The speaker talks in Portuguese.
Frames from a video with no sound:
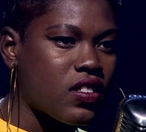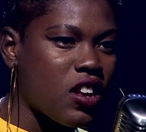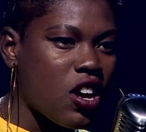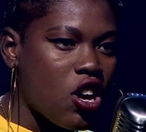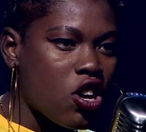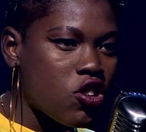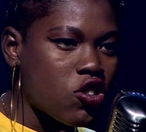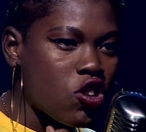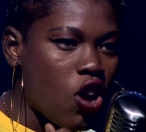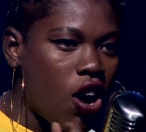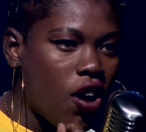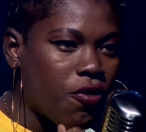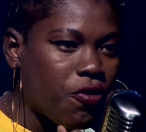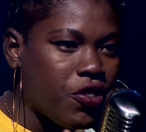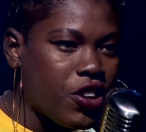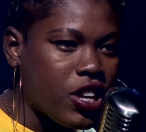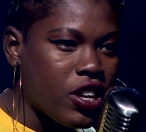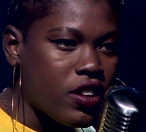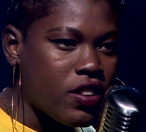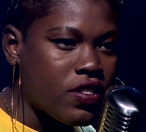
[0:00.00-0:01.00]
só
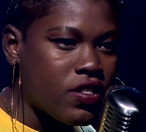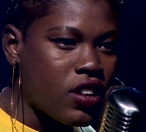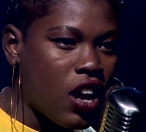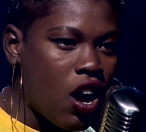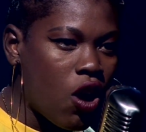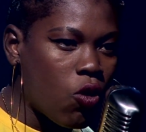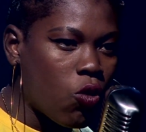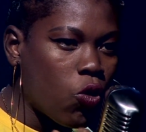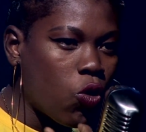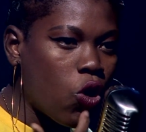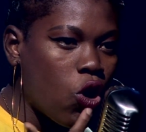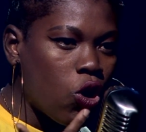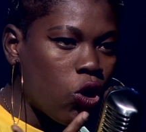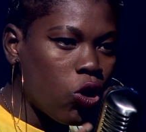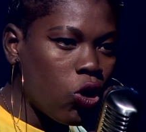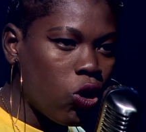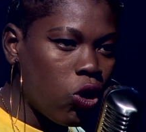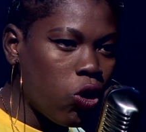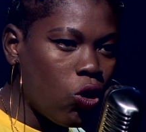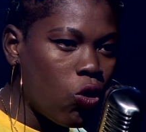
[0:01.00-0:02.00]
visam o
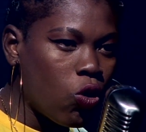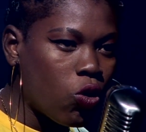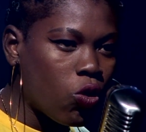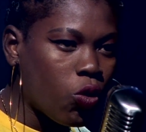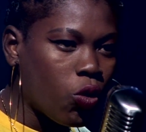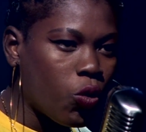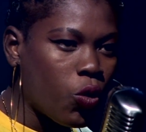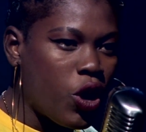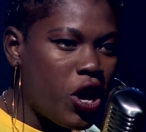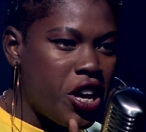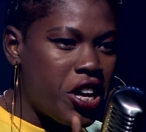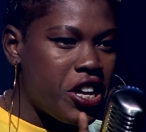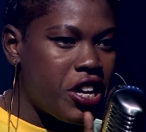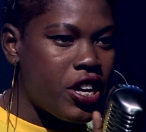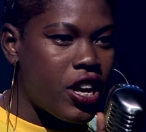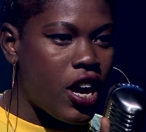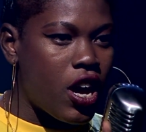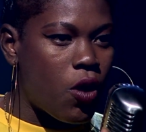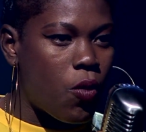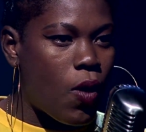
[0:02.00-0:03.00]
lucro e
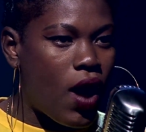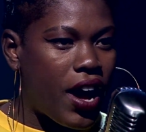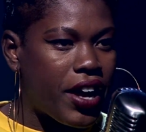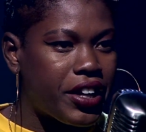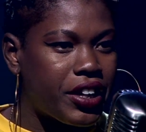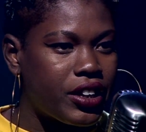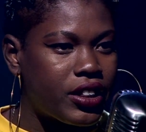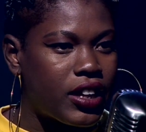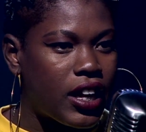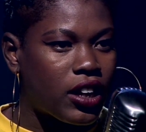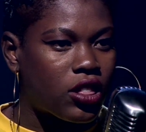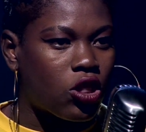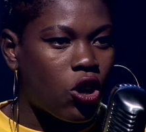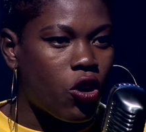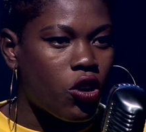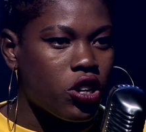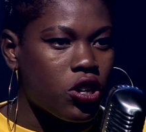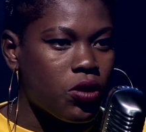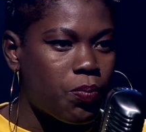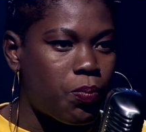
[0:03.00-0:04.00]
eu ainda tô
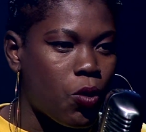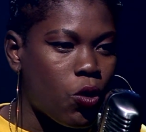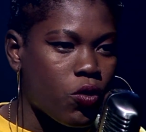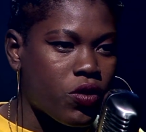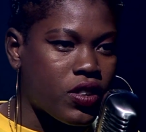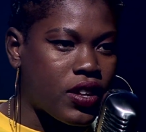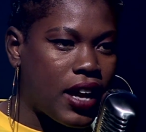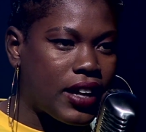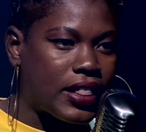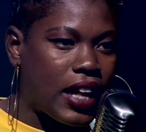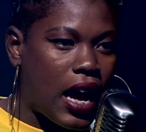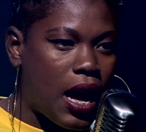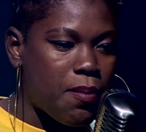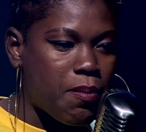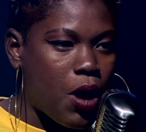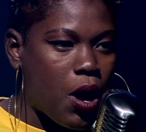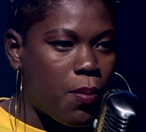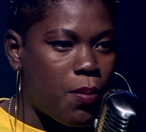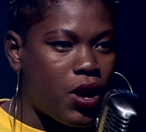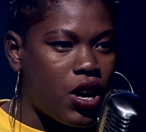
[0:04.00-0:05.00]
em busca da
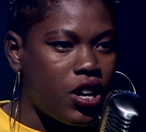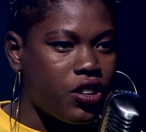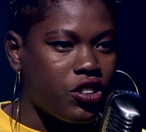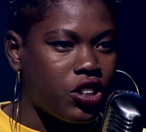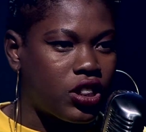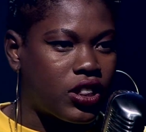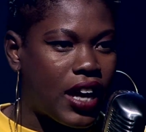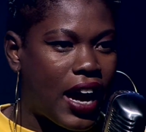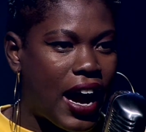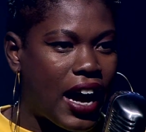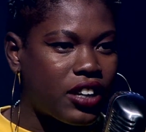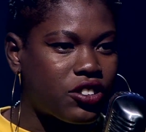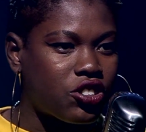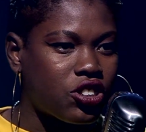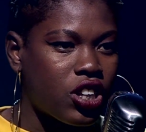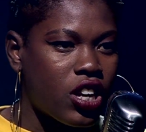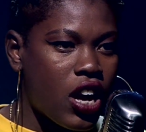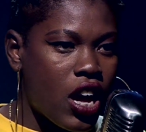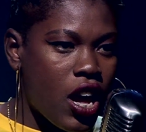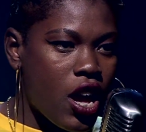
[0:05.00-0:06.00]
minha humanidade.
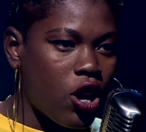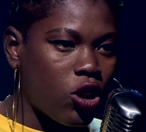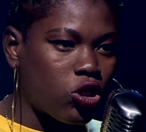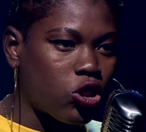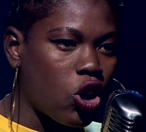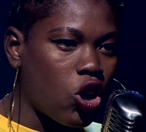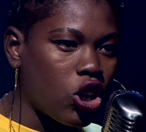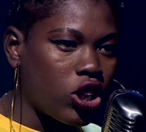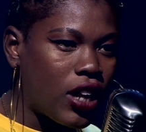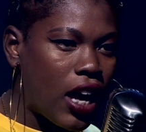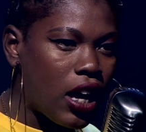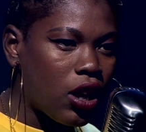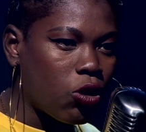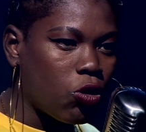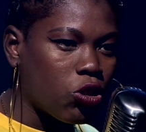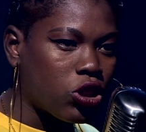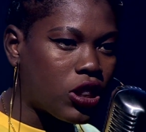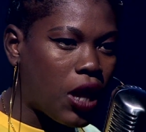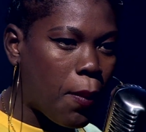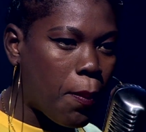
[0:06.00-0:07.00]
Eu tô na
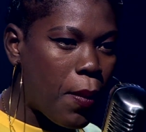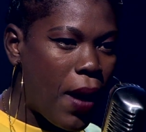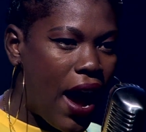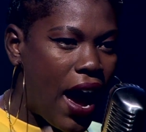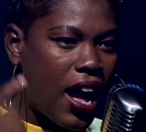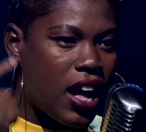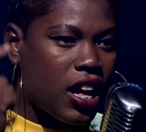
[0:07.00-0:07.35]
luta pra